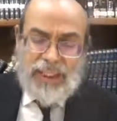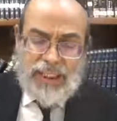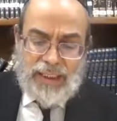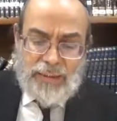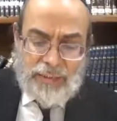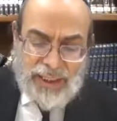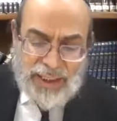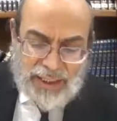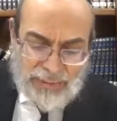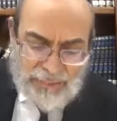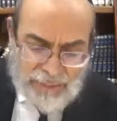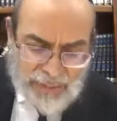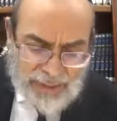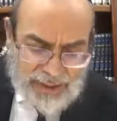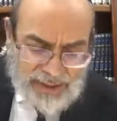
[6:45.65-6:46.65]
Eh bien,
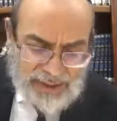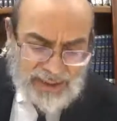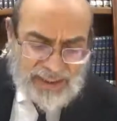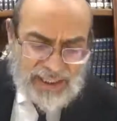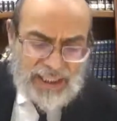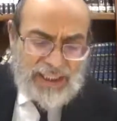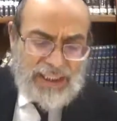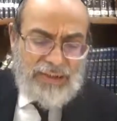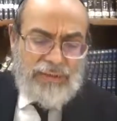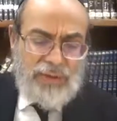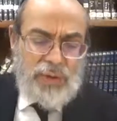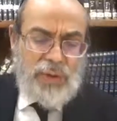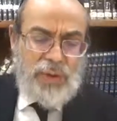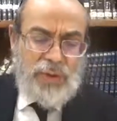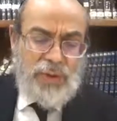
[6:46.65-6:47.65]
c'est ça la
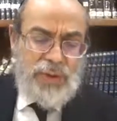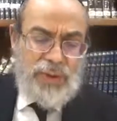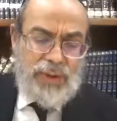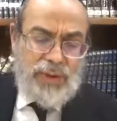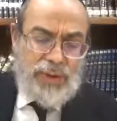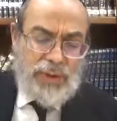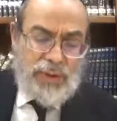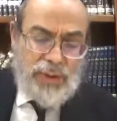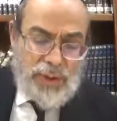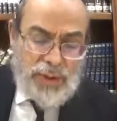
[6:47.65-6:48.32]
différence entre les deux.